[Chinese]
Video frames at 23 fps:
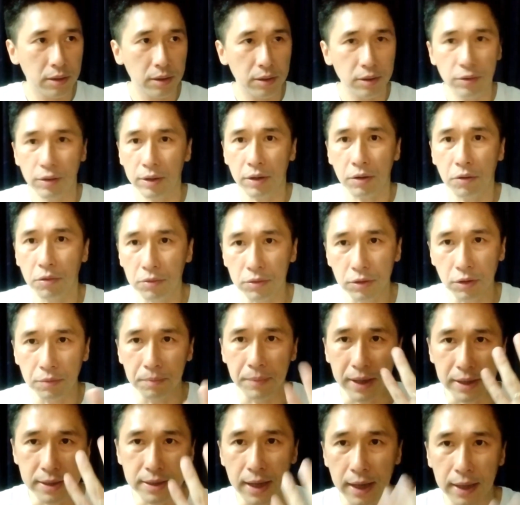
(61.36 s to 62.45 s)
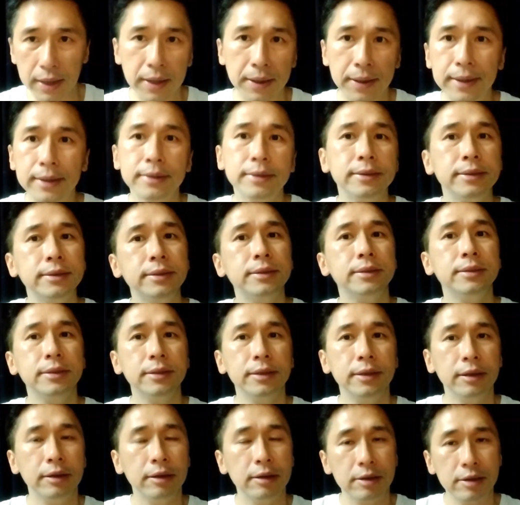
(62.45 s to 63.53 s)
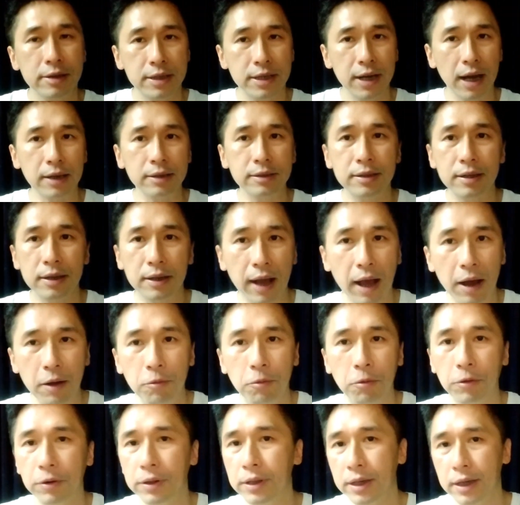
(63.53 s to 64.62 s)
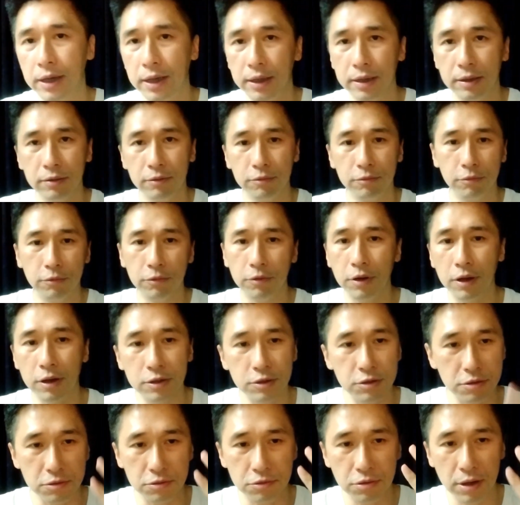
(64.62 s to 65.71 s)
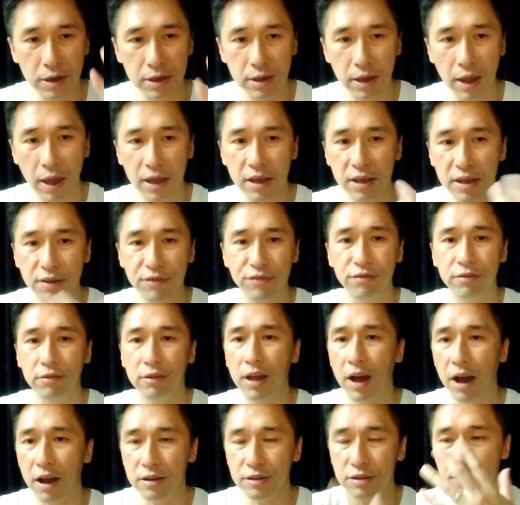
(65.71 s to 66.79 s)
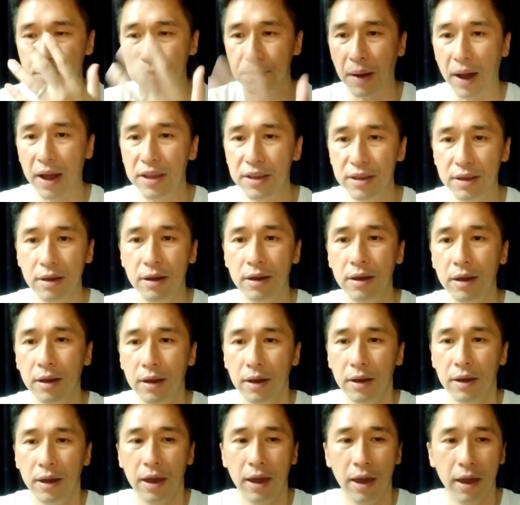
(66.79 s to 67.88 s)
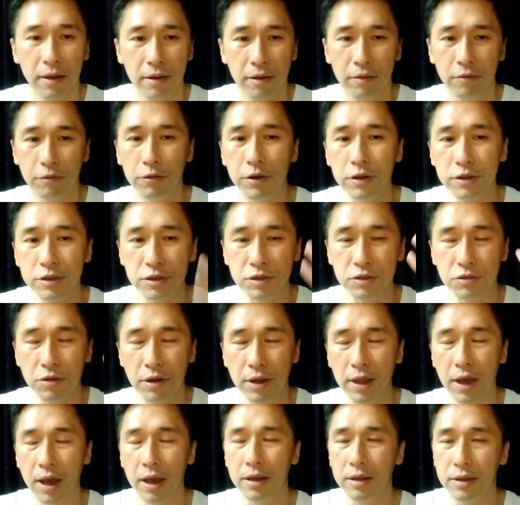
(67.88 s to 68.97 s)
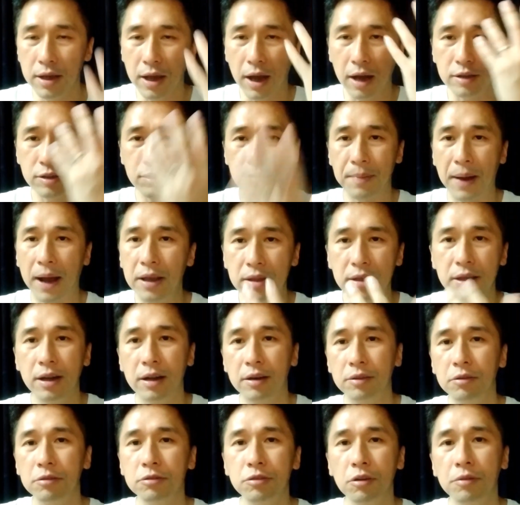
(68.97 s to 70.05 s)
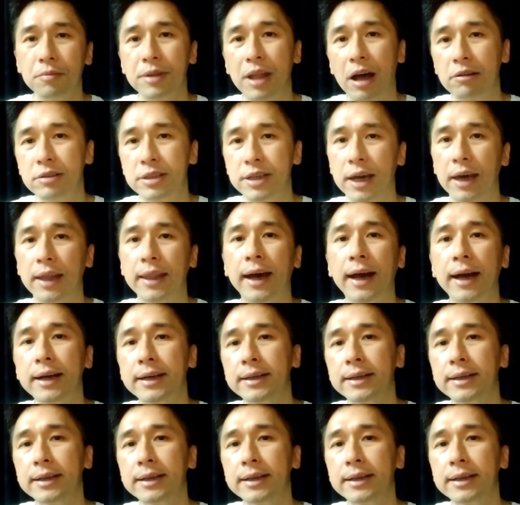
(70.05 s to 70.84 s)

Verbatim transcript: 因为空头没钱了。上次干活的人，无论是穿黑衣服的还是白，无论是穿黑 T 还是白 T 的，都收不到钱了。